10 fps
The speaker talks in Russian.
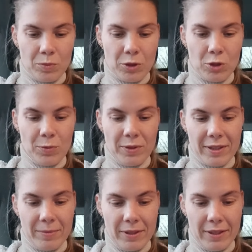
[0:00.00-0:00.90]
общем, пришел мне
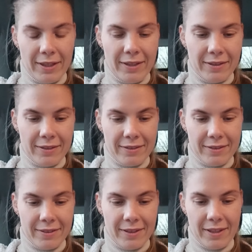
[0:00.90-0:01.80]
комментарий.
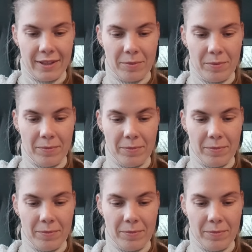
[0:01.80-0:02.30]
Я так...